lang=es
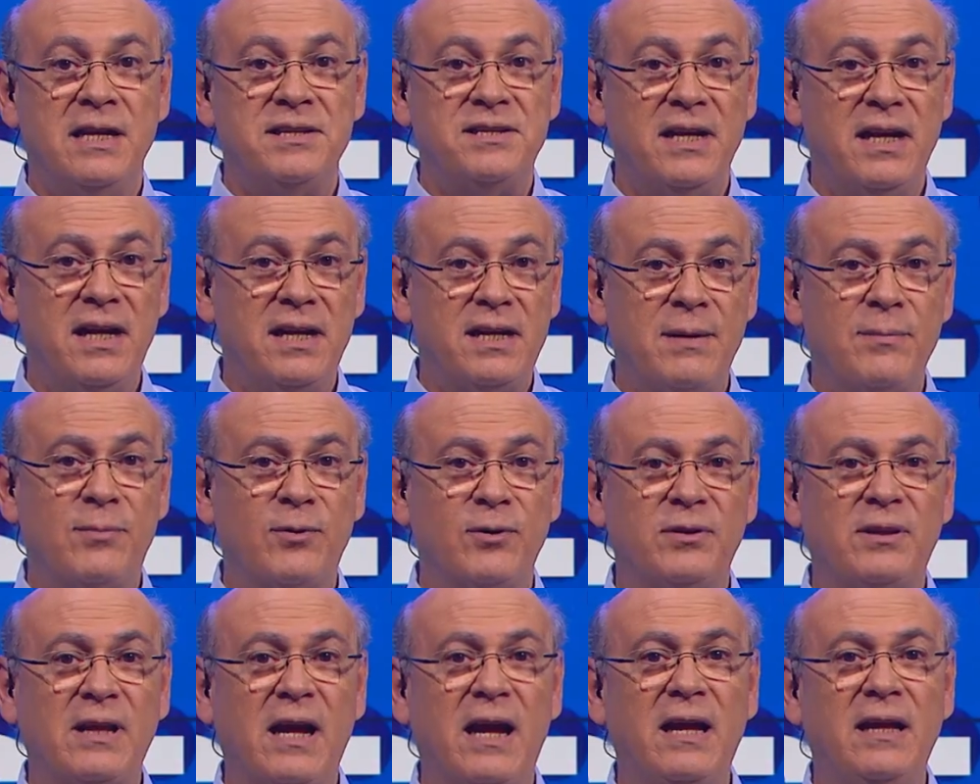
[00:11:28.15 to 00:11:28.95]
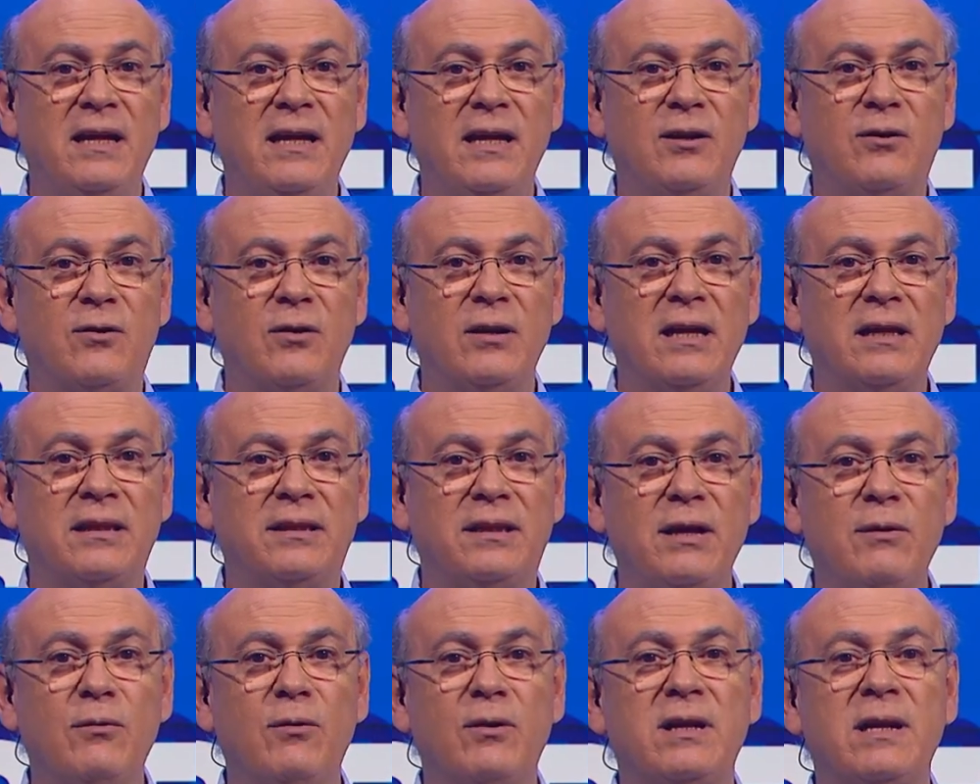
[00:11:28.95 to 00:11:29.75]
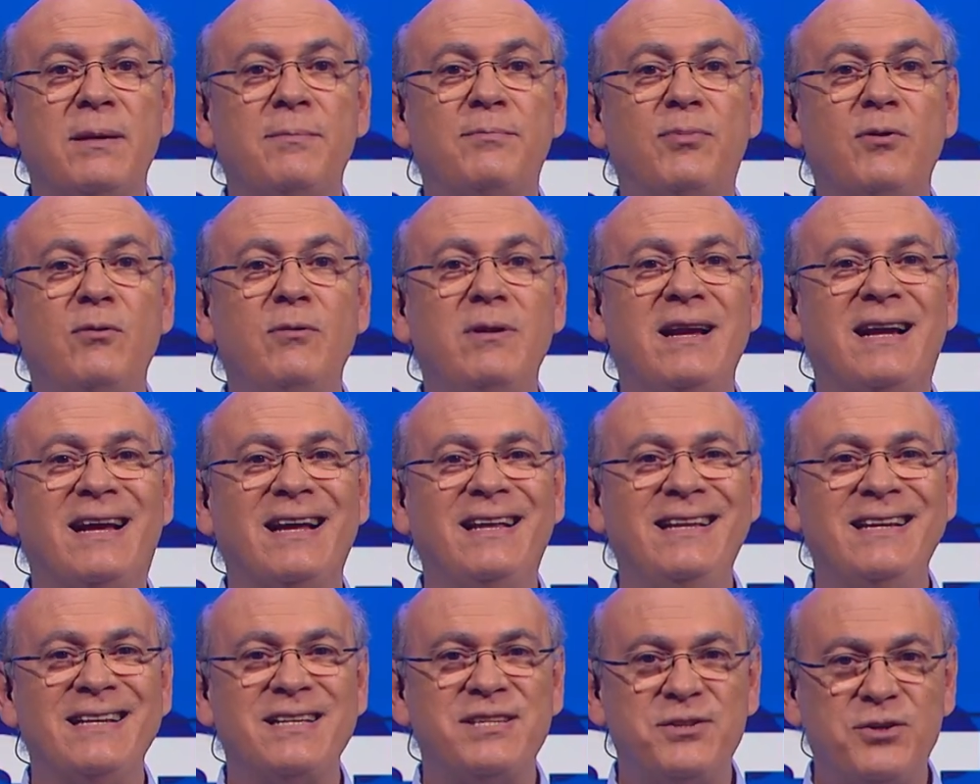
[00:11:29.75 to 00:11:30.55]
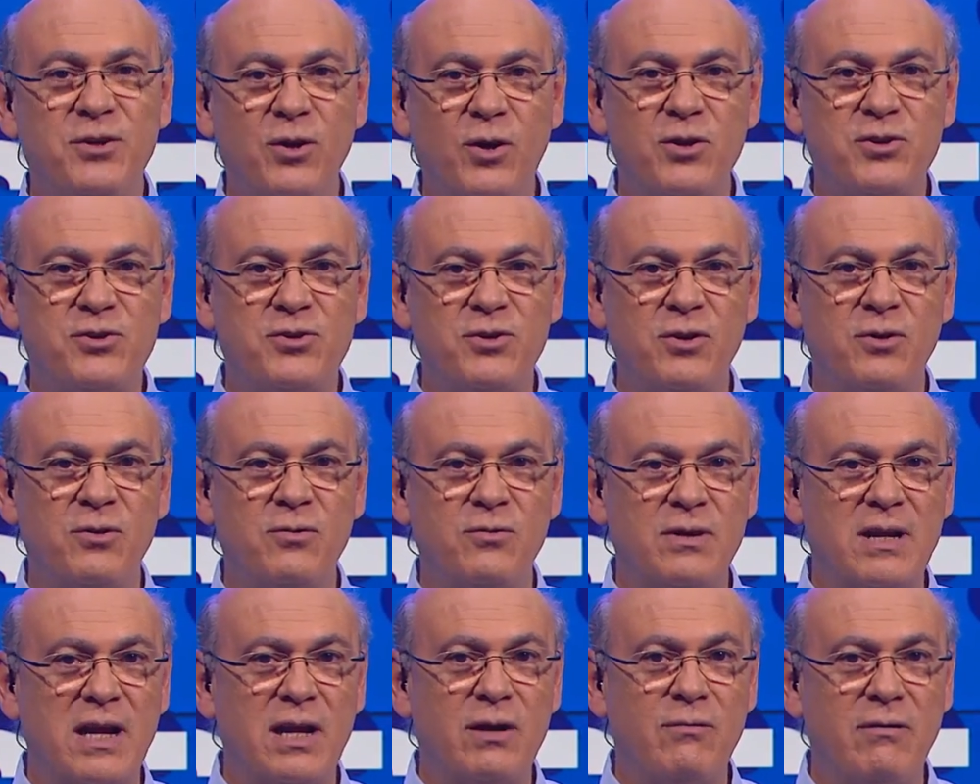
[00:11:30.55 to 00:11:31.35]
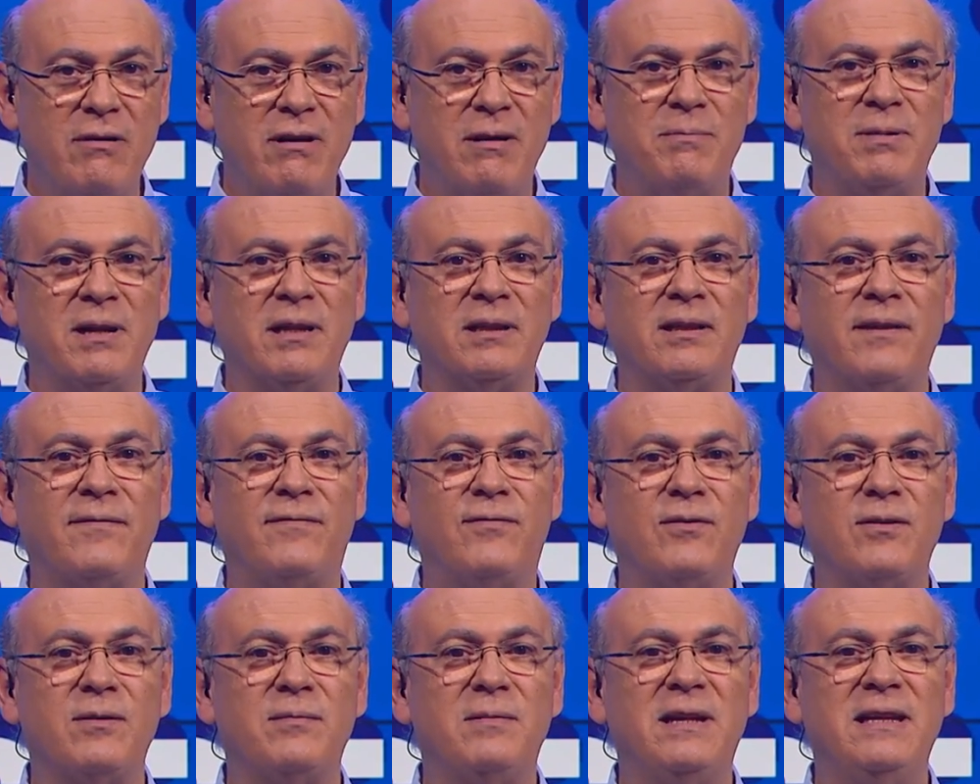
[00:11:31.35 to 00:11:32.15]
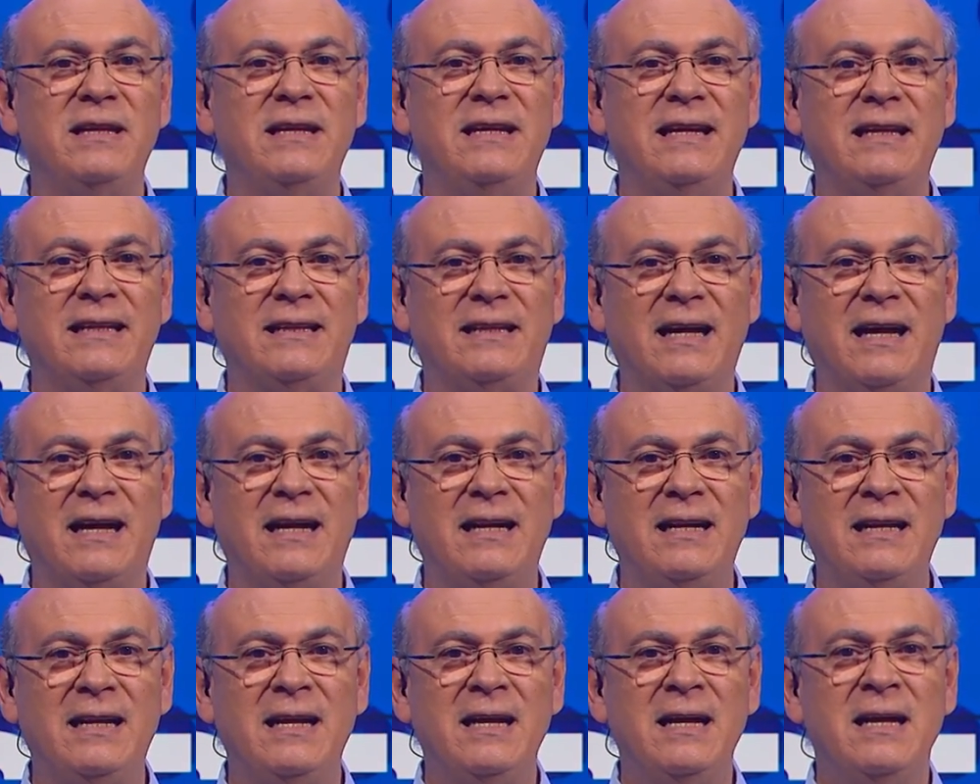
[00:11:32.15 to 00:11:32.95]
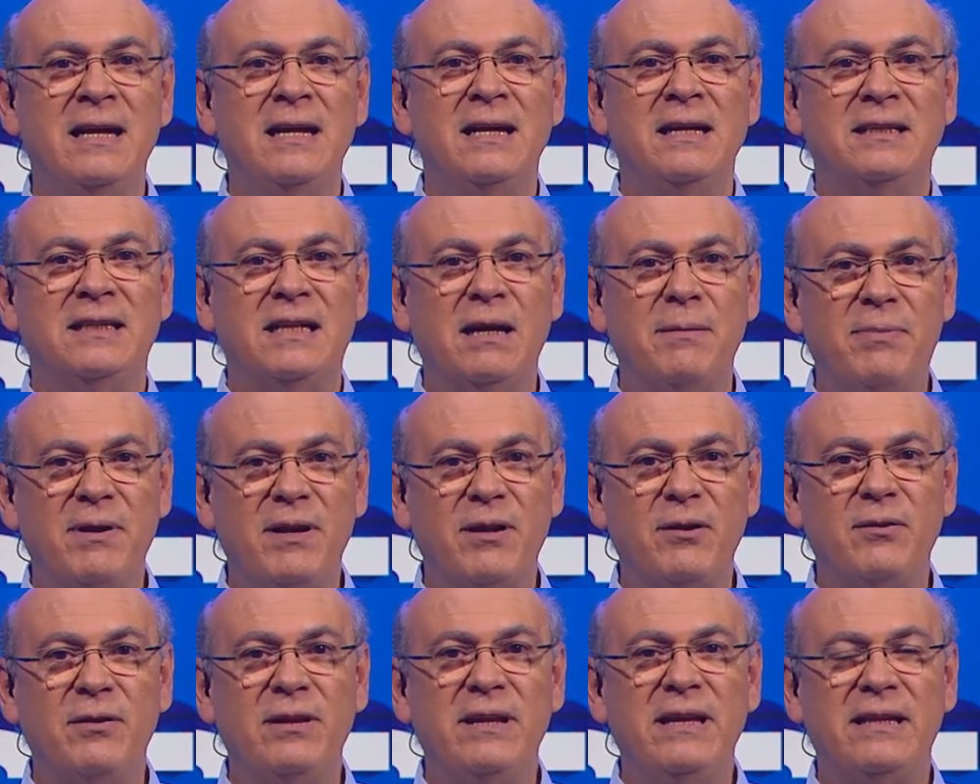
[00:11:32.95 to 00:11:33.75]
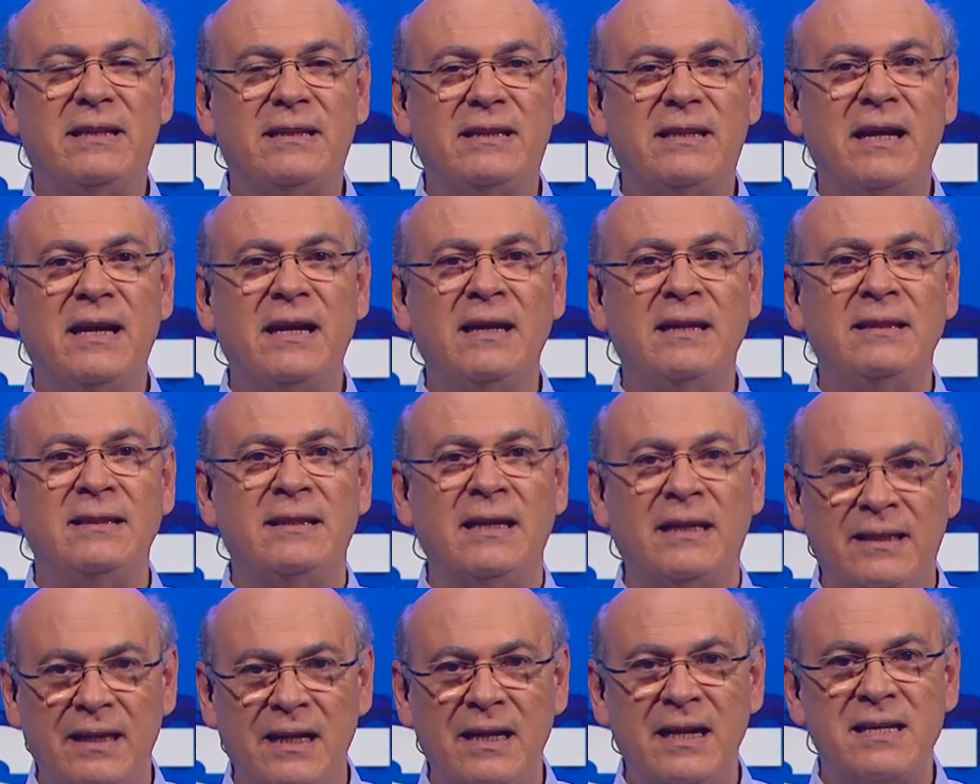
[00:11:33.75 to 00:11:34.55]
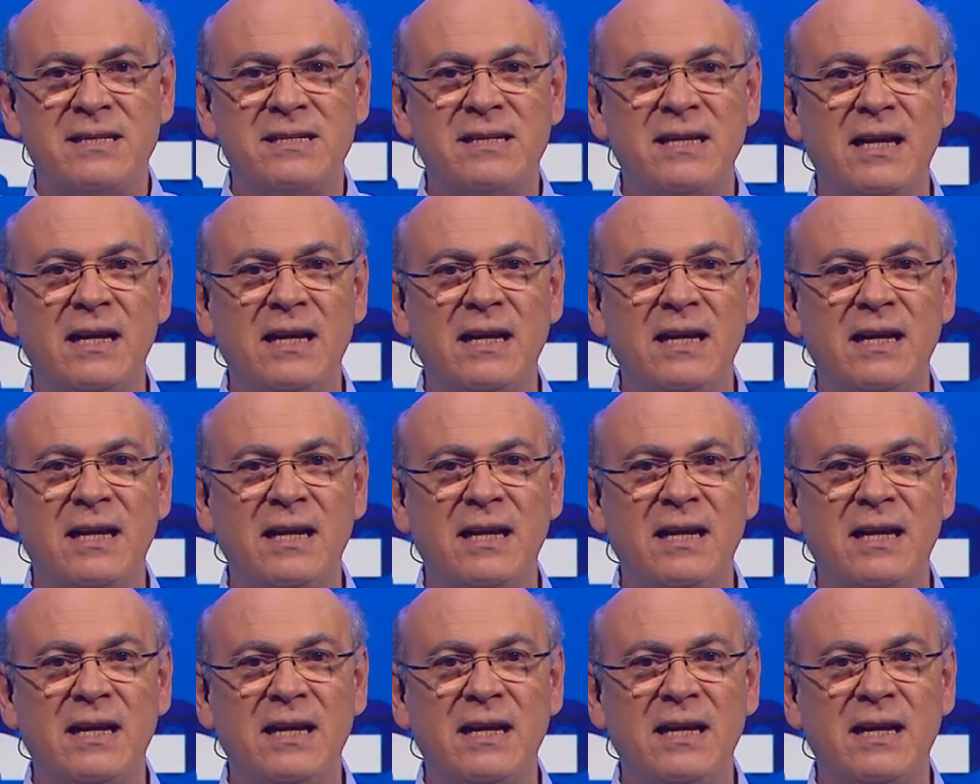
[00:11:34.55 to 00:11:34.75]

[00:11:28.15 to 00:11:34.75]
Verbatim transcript: Ese es el reportaje del colectivo República 18, una nueva plataforma digital de periodistas desde el